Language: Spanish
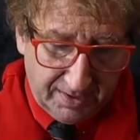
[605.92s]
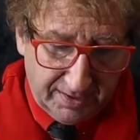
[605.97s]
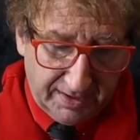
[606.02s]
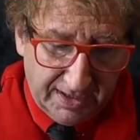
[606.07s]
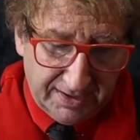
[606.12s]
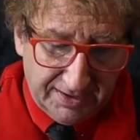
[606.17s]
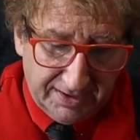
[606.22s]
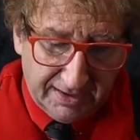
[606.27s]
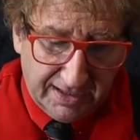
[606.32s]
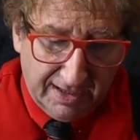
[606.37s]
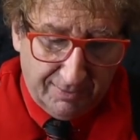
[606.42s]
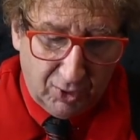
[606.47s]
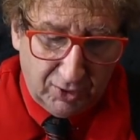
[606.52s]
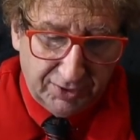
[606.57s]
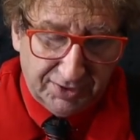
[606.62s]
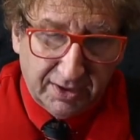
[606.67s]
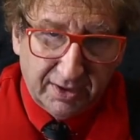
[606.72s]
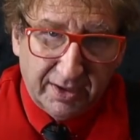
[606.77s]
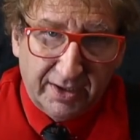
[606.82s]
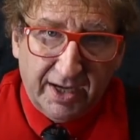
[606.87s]

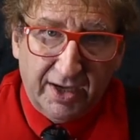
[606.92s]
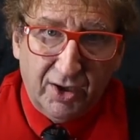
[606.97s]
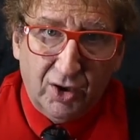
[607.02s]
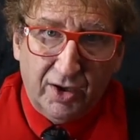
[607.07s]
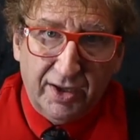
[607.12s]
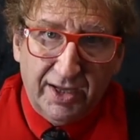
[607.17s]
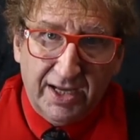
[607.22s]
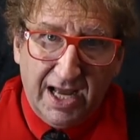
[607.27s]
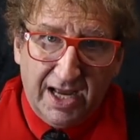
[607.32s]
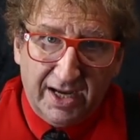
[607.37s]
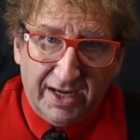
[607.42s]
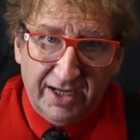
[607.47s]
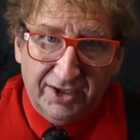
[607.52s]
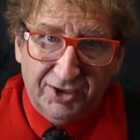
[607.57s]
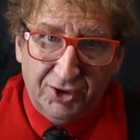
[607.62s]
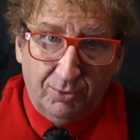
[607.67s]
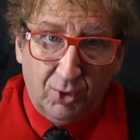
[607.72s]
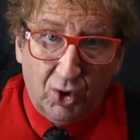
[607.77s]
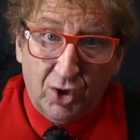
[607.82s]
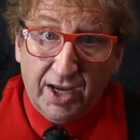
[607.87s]
necesitamos que nos digan que
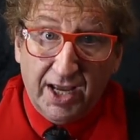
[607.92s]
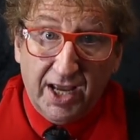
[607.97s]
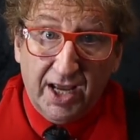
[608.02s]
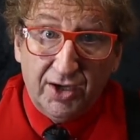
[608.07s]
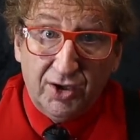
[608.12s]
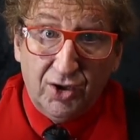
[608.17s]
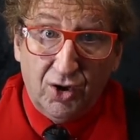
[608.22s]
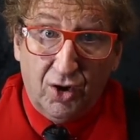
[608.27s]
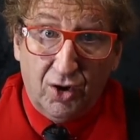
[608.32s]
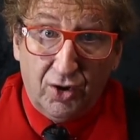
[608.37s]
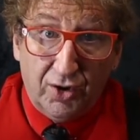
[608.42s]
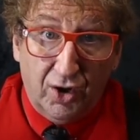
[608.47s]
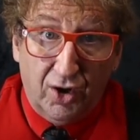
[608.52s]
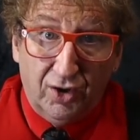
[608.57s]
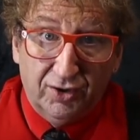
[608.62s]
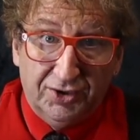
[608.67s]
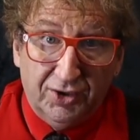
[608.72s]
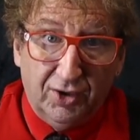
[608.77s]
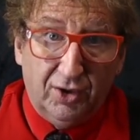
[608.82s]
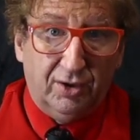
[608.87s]
somos genios,
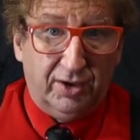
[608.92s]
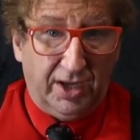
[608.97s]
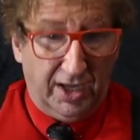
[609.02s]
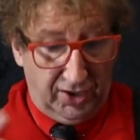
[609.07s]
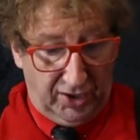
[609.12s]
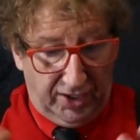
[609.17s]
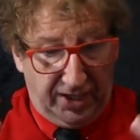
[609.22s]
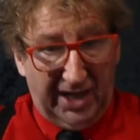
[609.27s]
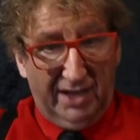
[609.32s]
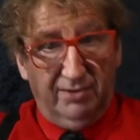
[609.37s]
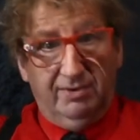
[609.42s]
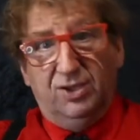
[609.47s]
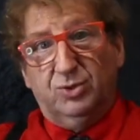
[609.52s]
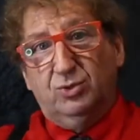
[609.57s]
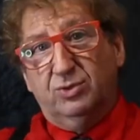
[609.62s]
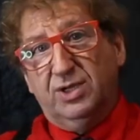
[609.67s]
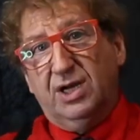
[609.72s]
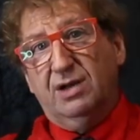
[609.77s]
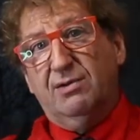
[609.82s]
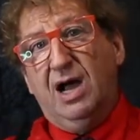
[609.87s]
grosos, qué increíble
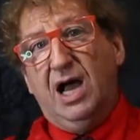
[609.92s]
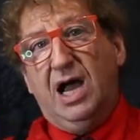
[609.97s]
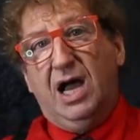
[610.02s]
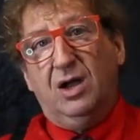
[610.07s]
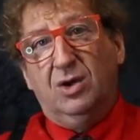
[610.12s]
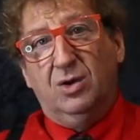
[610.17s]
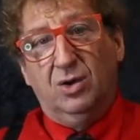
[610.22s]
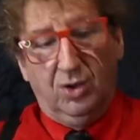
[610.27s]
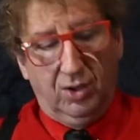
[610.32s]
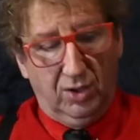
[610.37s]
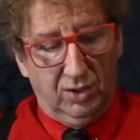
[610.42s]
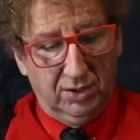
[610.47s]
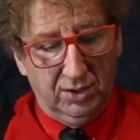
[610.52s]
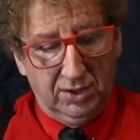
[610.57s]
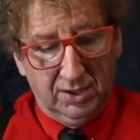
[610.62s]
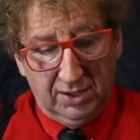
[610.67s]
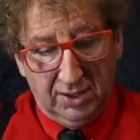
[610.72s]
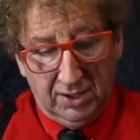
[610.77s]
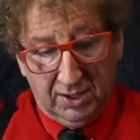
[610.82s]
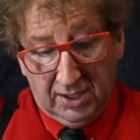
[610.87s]
tu trabajo.
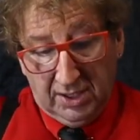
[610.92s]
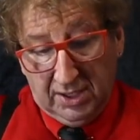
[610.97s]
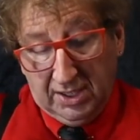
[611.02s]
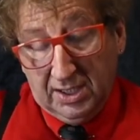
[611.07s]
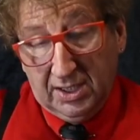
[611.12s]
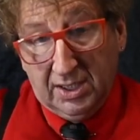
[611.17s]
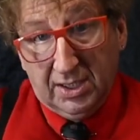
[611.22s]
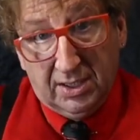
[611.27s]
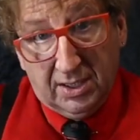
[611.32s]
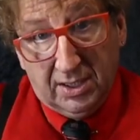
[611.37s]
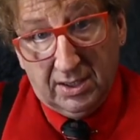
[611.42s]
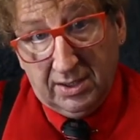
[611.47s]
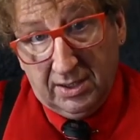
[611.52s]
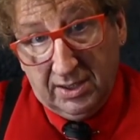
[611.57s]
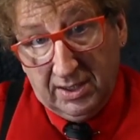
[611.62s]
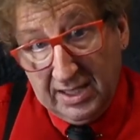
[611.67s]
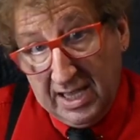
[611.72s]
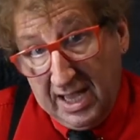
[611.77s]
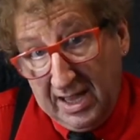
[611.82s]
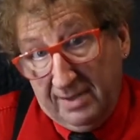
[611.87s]

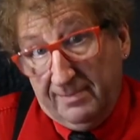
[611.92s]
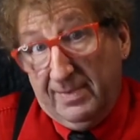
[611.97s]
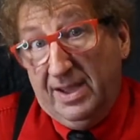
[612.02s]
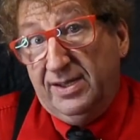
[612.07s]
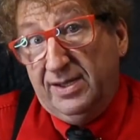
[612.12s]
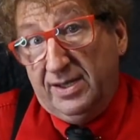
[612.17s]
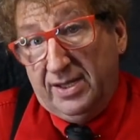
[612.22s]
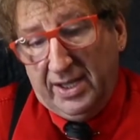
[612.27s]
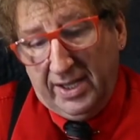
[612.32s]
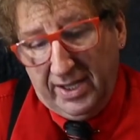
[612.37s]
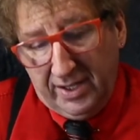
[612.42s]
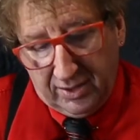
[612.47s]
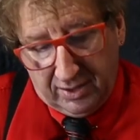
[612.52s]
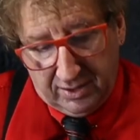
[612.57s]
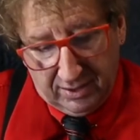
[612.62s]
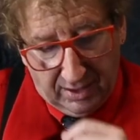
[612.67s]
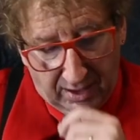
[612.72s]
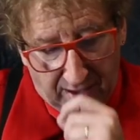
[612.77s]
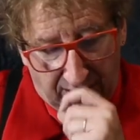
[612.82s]
Y además dinero,